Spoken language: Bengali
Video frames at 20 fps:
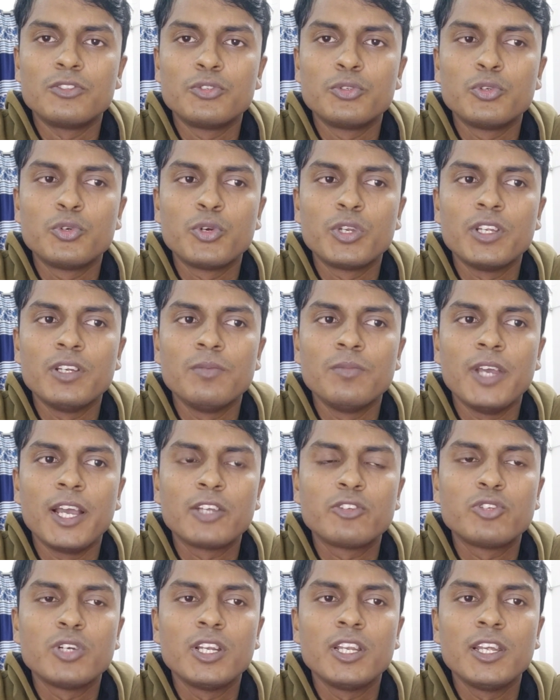শুরু করি
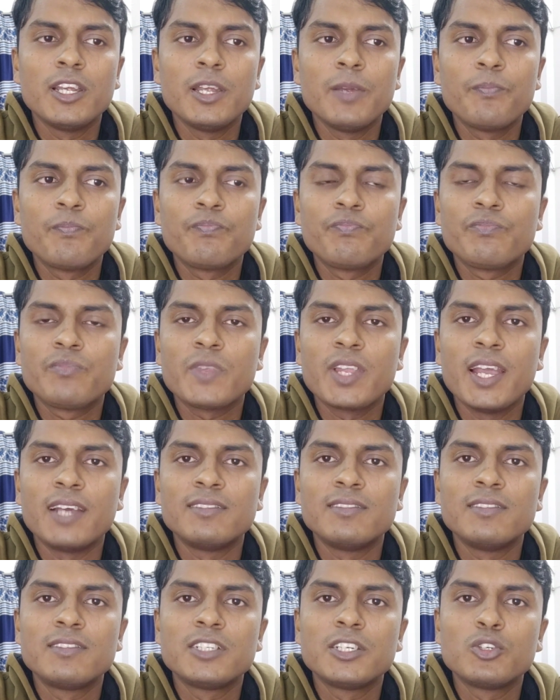অ্যাকচুয়ালি
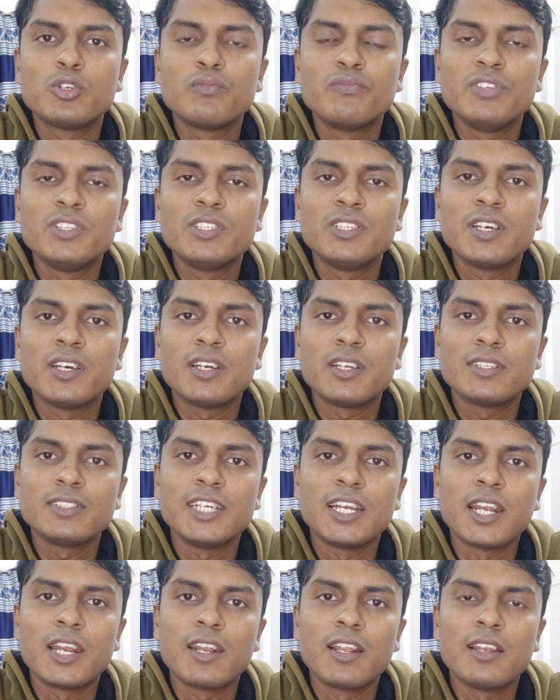অ্যাসিস্ট্যান্ট অফিসার
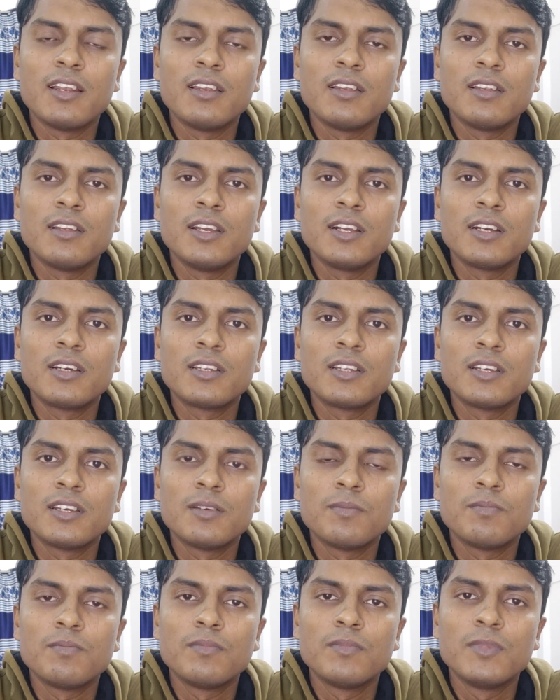জেনারেল এখানে
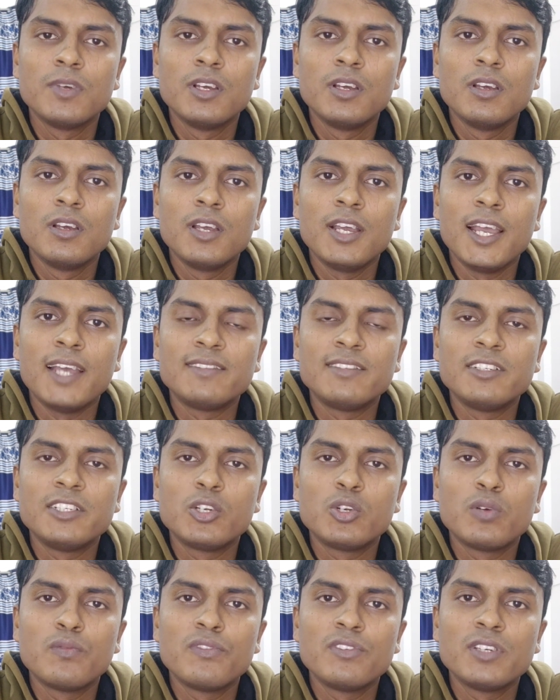
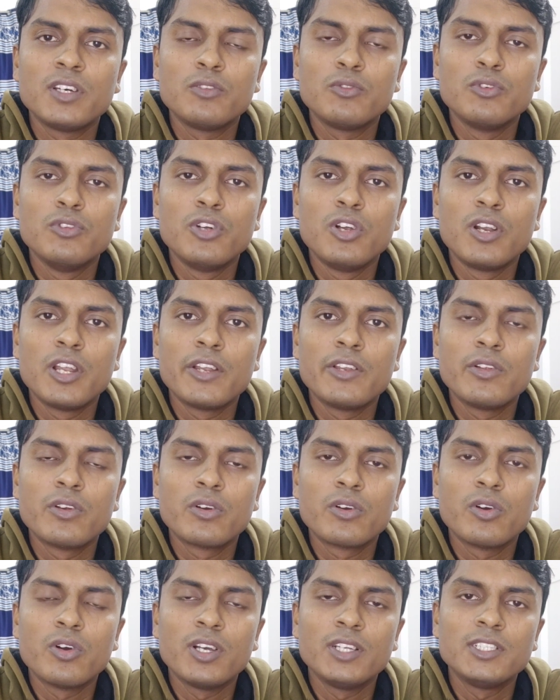অ্যাসিস্ট্যান্ট অফিসার দুই ধরনের
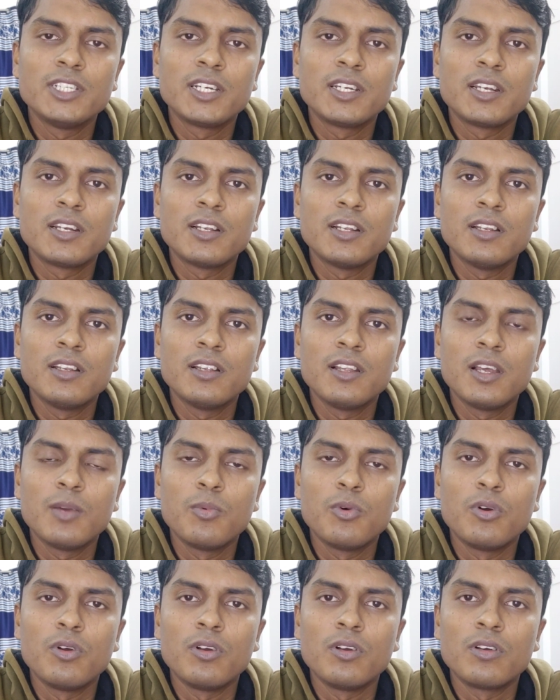নিয়োগ হয় জেনারেল
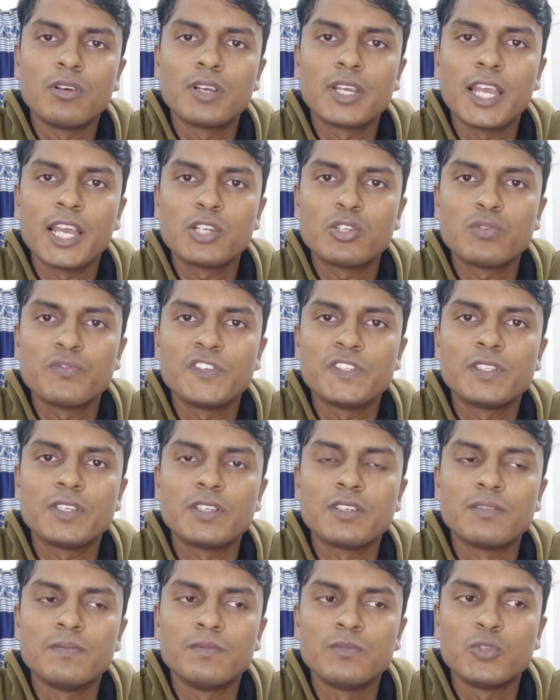এবং ক্যাশ
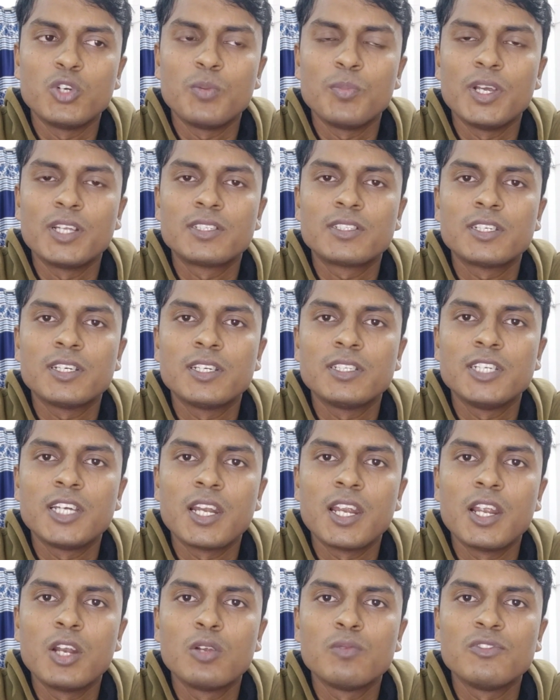অফিসার তো আমি আজকে
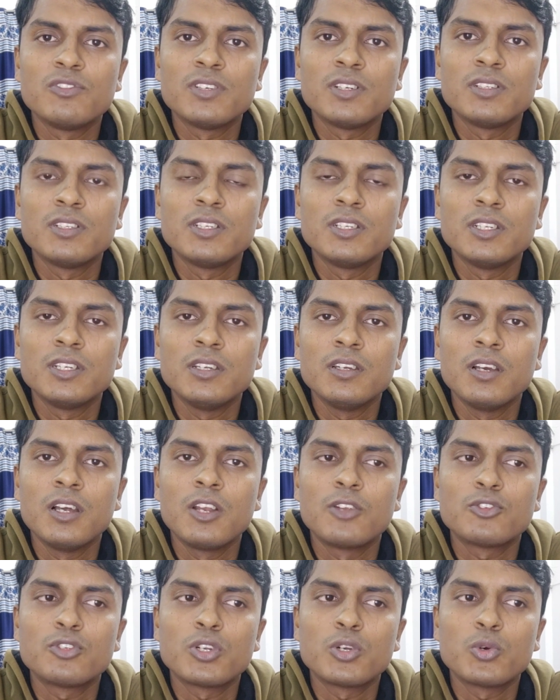জেনারেল দিয়ে নিয়ে
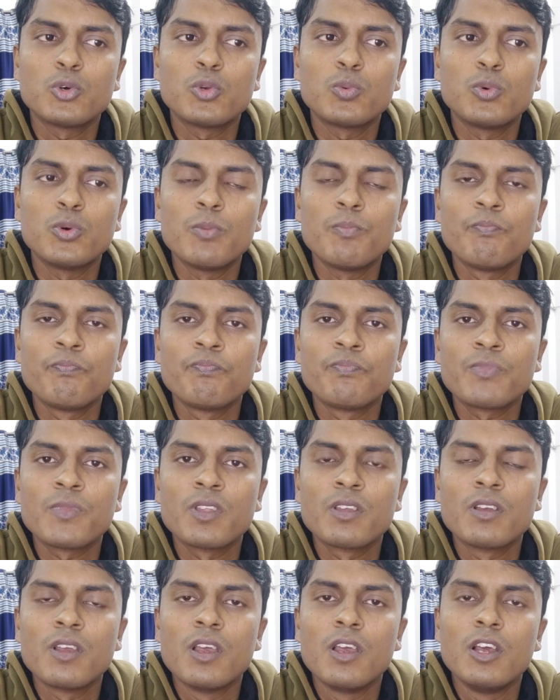আলোচনা করব
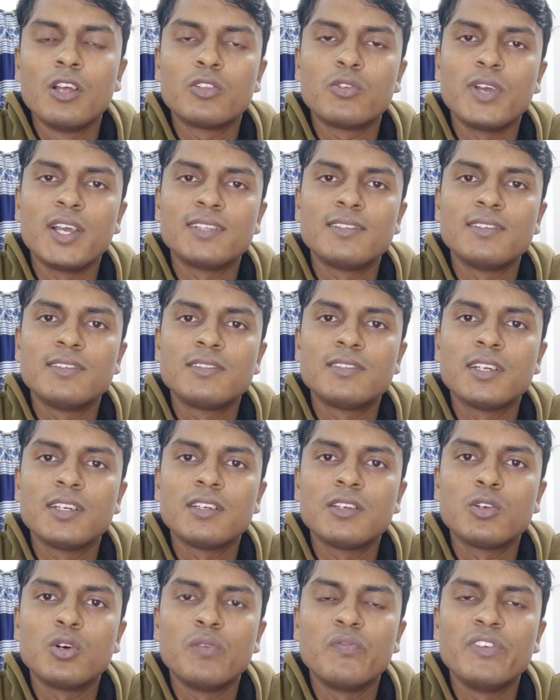তো
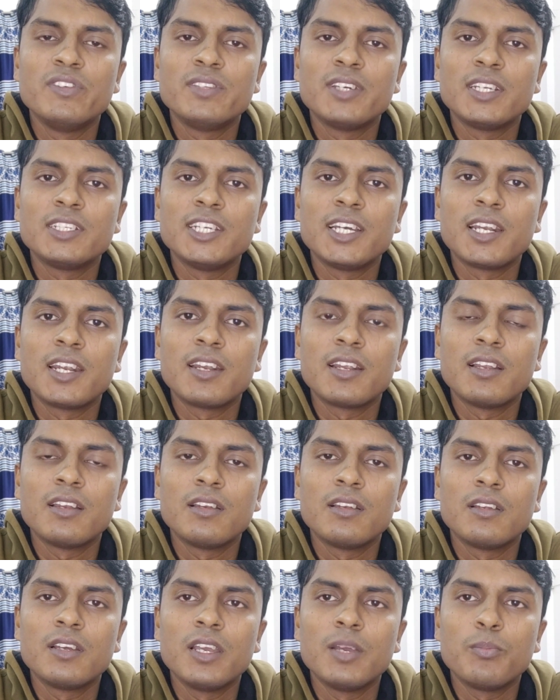অ্যাসিস্ট্যান্ট অফিসার জেনারেল
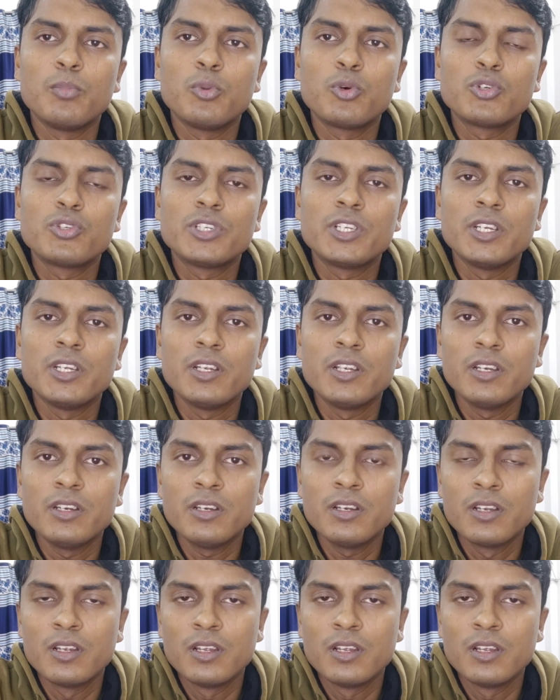এই পোস্টের